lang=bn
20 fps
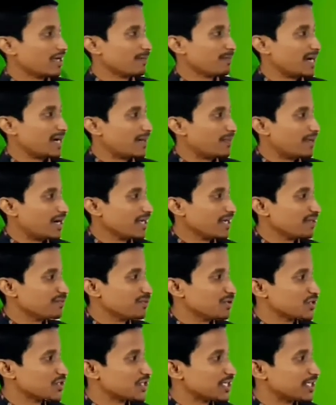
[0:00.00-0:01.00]
বাবা
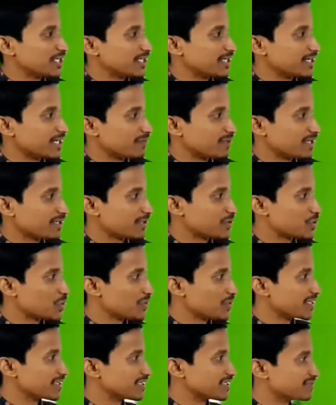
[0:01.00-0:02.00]
এবং ছেলের আমরা একটা ছবি
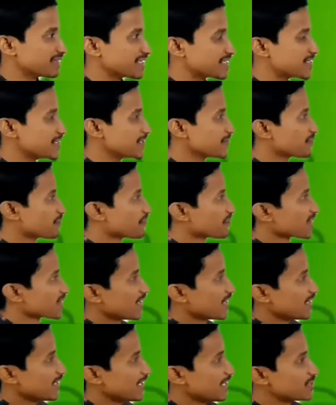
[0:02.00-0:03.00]
দেখতে পাচ্ছি
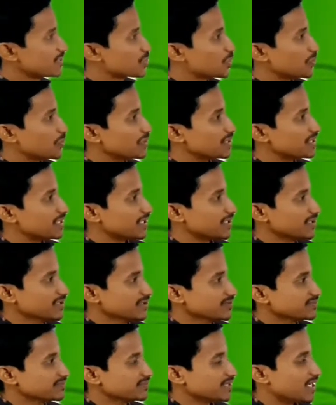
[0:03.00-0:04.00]
এই ছবিতে
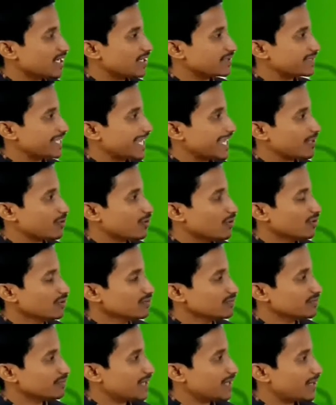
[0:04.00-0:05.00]
দেখো
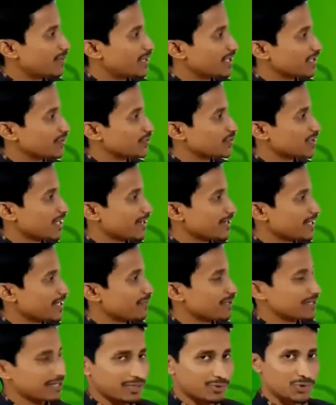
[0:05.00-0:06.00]
বাবা কিন্তু রান্না
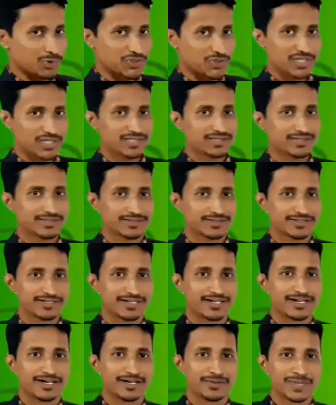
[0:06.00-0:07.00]
বান্না করছে
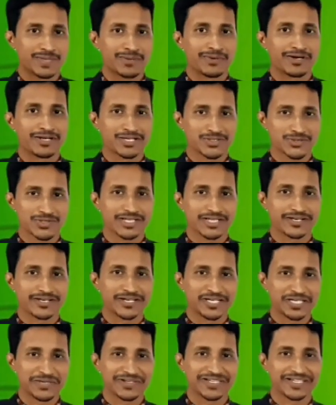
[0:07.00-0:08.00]
বাবার আসলে
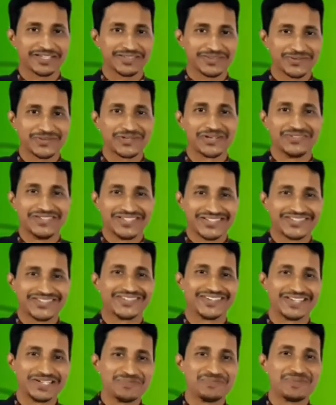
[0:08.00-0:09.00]
রান্না বান্না কিন্তু কমই
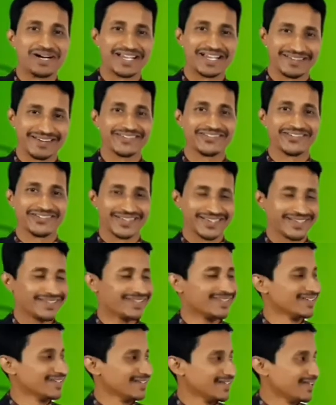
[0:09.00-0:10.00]
করে মায়েরাই করে
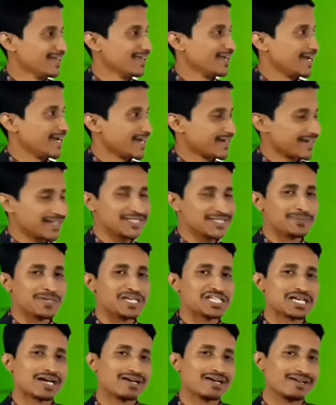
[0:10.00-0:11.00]
এটা একটা
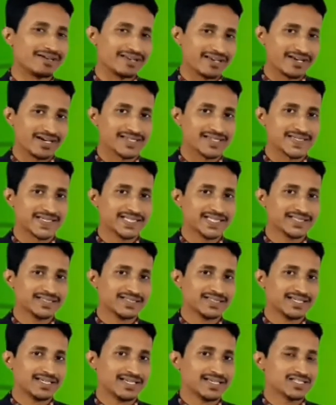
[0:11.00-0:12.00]
স্পেশাল ডে আছে
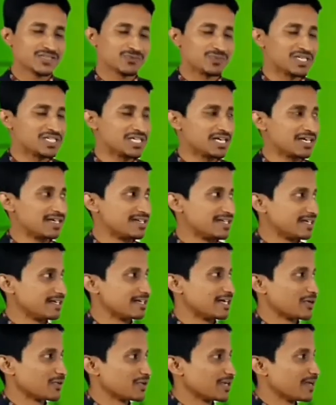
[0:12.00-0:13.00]
স্পেশাল ডে এর
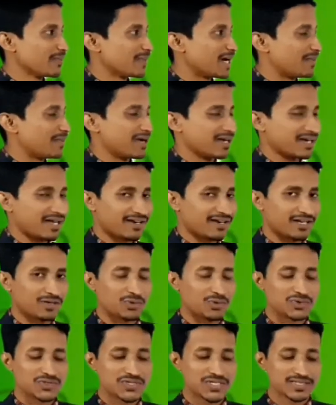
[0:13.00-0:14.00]
কারণে বাবা রান্না
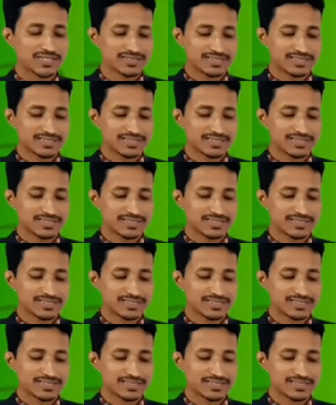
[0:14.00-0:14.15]
করছে